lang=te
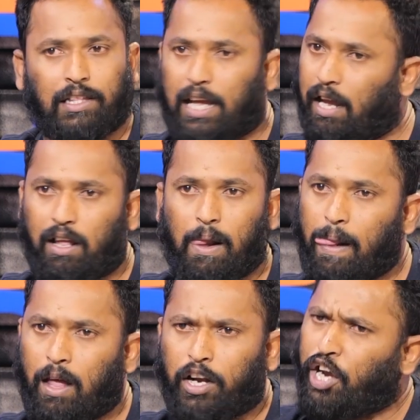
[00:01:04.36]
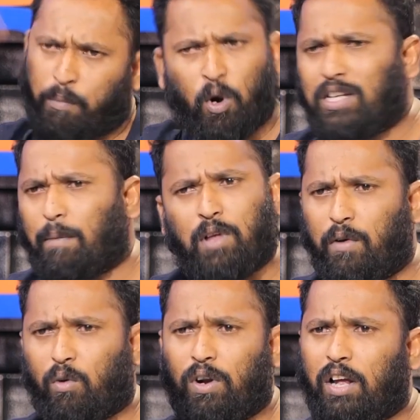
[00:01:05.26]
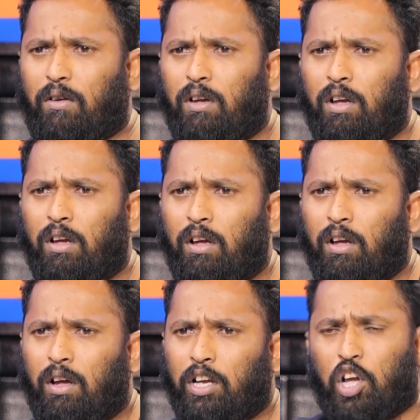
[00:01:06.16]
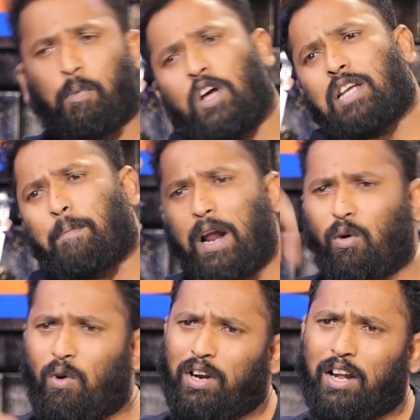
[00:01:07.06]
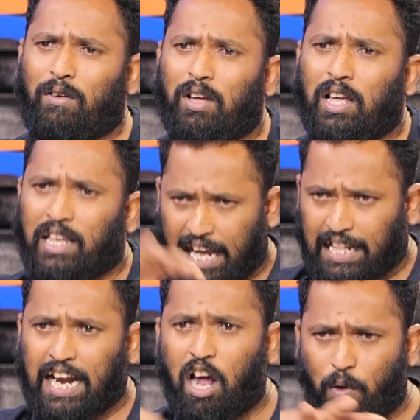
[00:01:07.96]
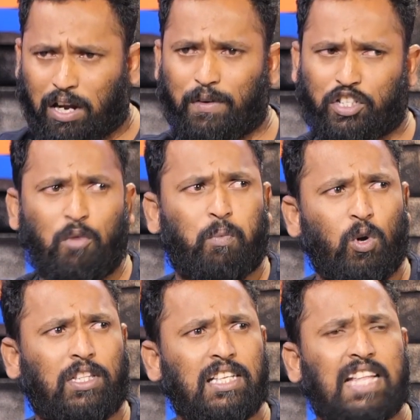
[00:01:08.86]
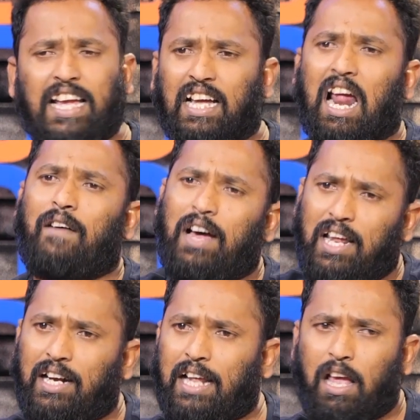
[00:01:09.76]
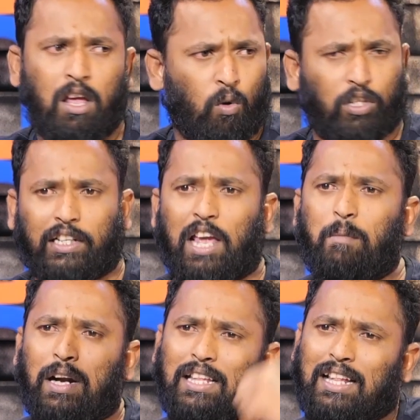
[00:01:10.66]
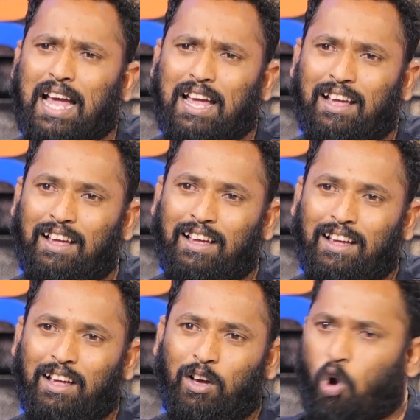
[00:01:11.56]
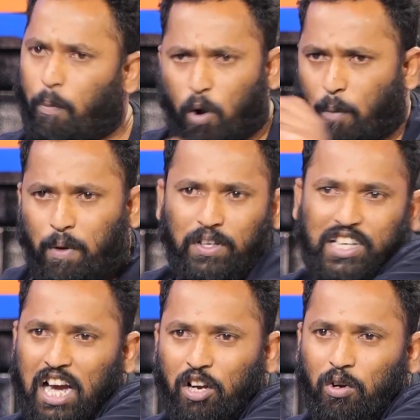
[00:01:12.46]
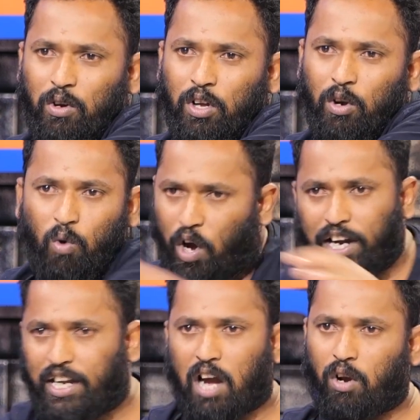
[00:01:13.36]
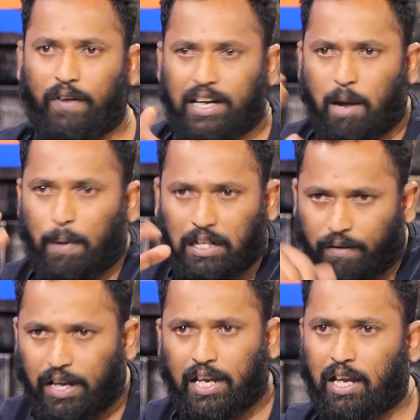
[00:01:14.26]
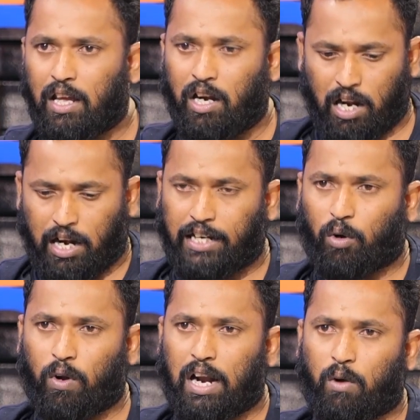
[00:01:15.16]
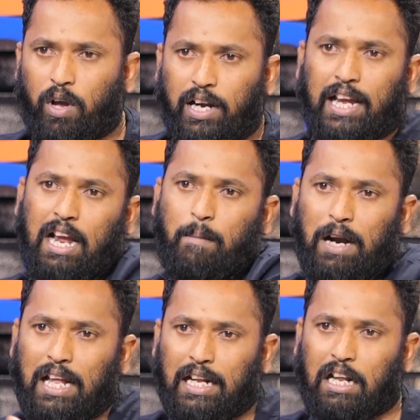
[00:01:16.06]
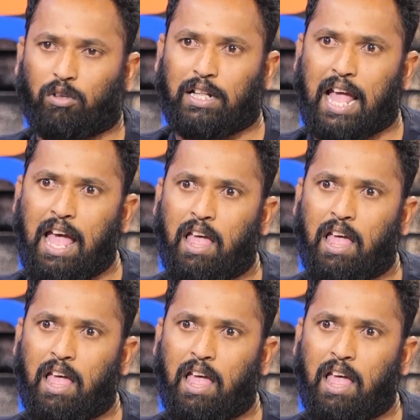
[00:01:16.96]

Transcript: అంతే నేను ఎప్పుడో చెప్దాం అనుకున్నాను ఎప్పుడో చెప్పాలనుకుంటున్నాను ఏదైనా ఒక విషయం పూర్తి స్థాయికి రావాలి అంటే కొంత టైం పడుతుందిగా గొప్ప గొప్ప విజయాలు గోరింటాకులు వెంటనే పండవయ్యి నేను ఎట్టుకున్న గోరింటాకు ఇంకా పండలేదంటే అవుతుందా